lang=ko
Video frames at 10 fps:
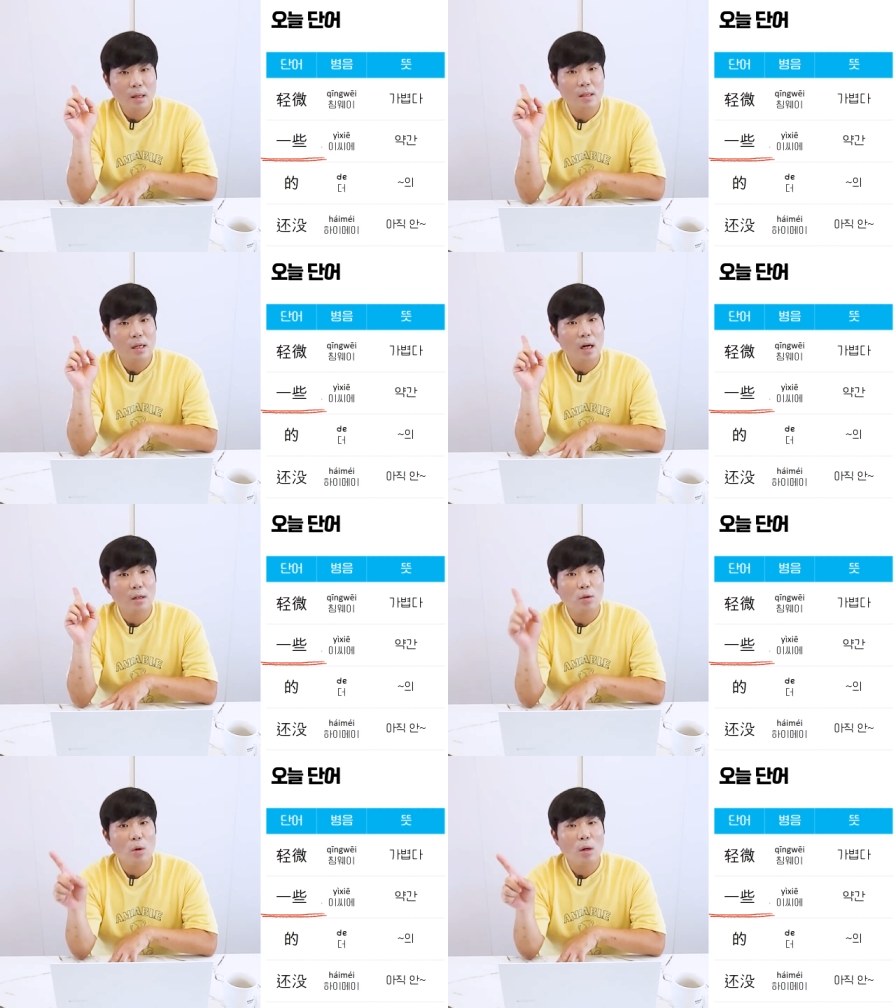자
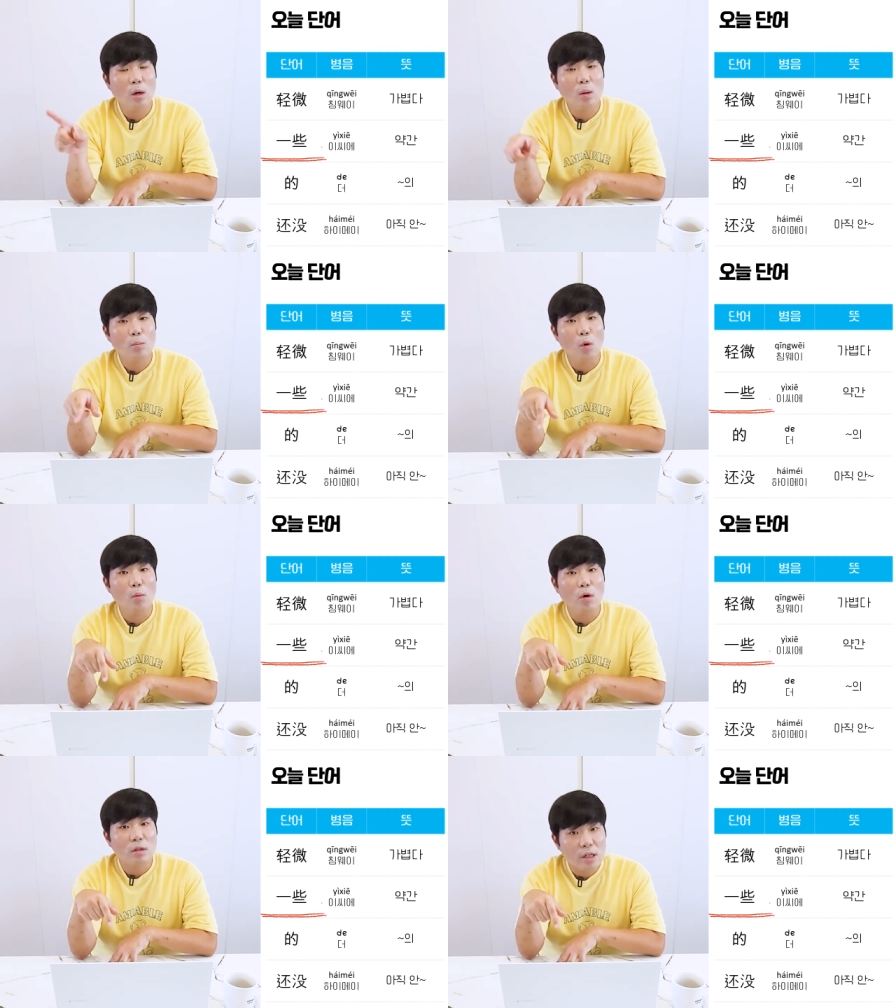그리고
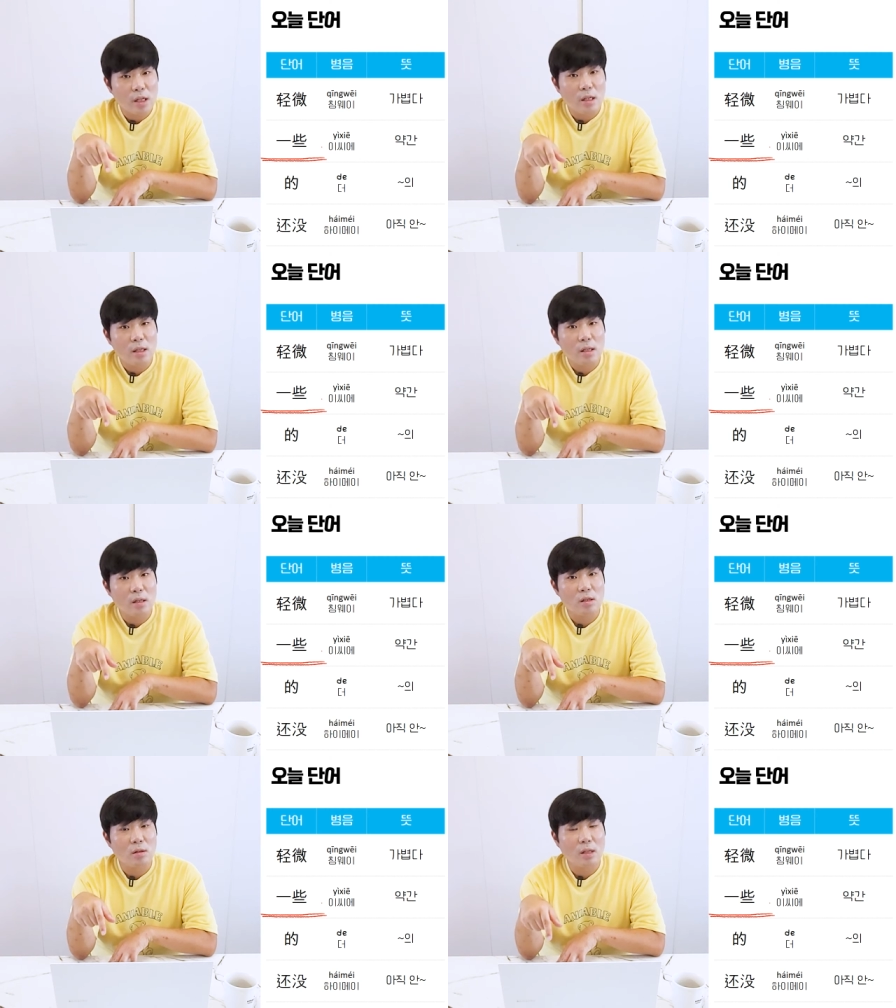모모의
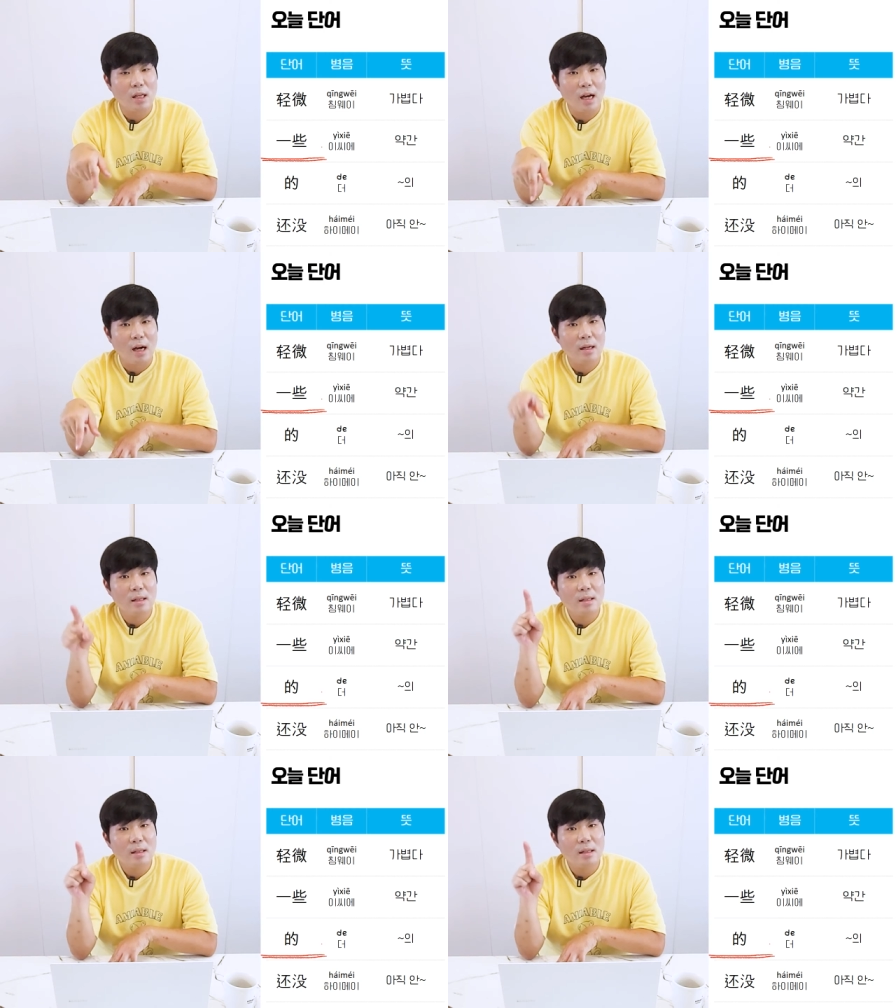이것은 어떻게 하냐